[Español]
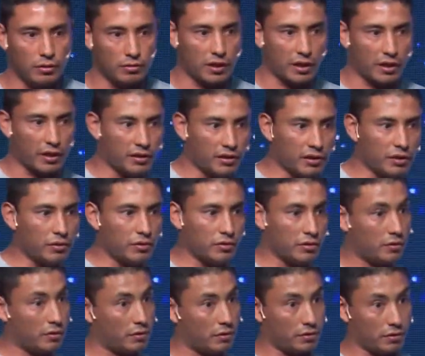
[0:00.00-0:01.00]
los
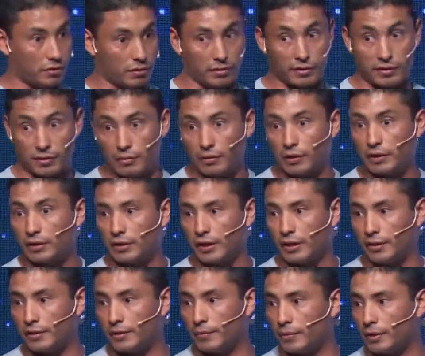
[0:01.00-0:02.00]
argentinos y los
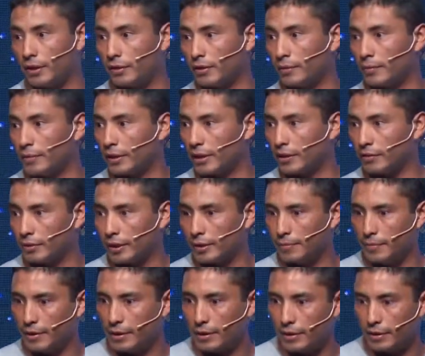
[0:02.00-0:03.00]
latinoamericanos
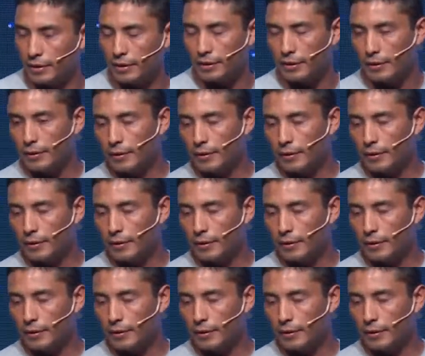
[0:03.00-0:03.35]
también,